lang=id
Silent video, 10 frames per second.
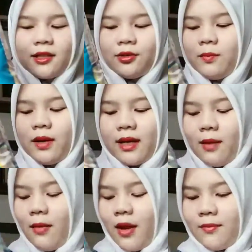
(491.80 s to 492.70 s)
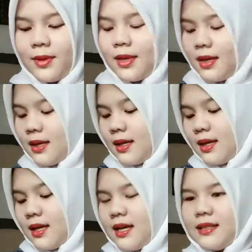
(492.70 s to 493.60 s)
gitu dipakai baby
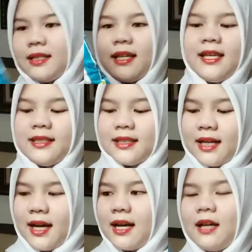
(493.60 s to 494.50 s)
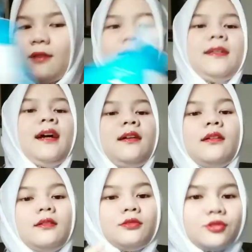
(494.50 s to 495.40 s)
jadi sekarang yang
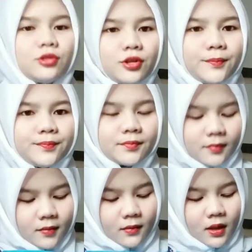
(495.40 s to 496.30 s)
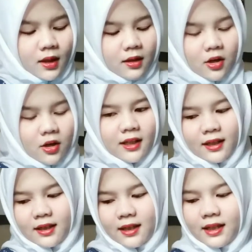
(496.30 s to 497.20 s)
untuk gon
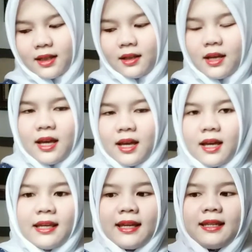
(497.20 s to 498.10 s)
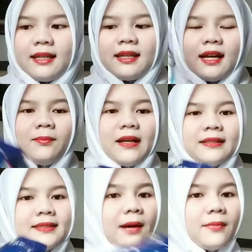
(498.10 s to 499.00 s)
ini ya ini kan
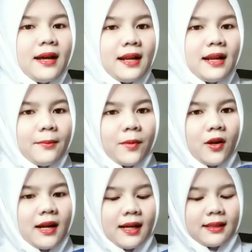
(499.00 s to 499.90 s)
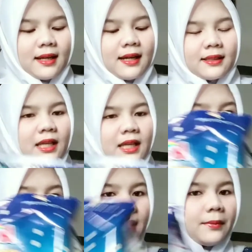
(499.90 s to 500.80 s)
pasti sama lah produknya karena
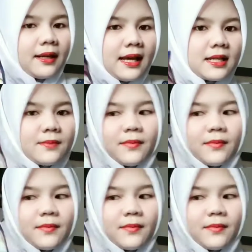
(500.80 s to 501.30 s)
sama-sama dari